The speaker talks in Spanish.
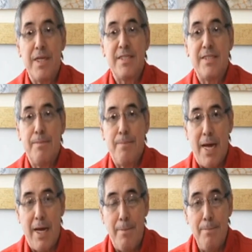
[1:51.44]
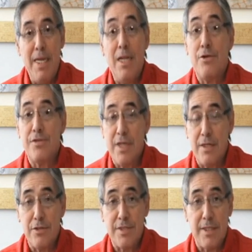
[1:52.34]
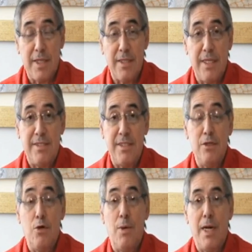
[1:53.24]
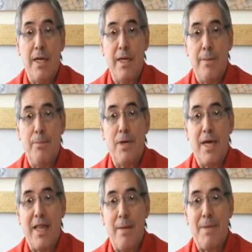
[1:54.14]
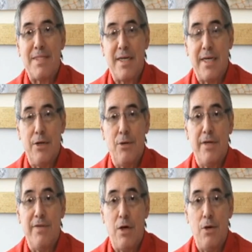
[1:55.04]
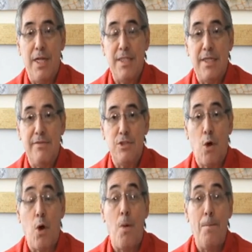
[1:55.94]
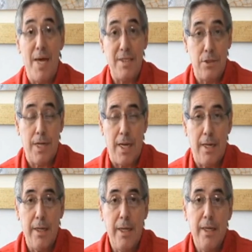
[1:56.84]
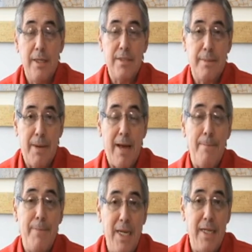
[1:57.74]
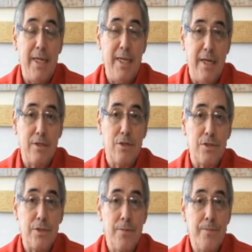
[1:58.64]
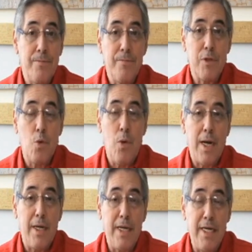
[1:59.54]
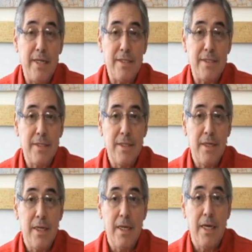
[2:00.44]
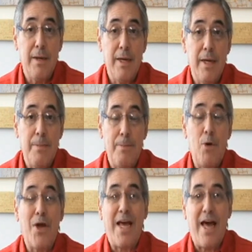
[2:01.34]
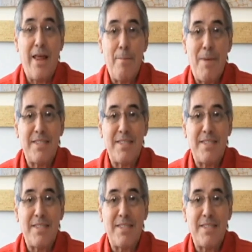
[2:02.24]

se paga 1.275 guaraníes por cada pasajero que viajó en el servicio convencional y se paga 1.500 guaraníes eh, por cada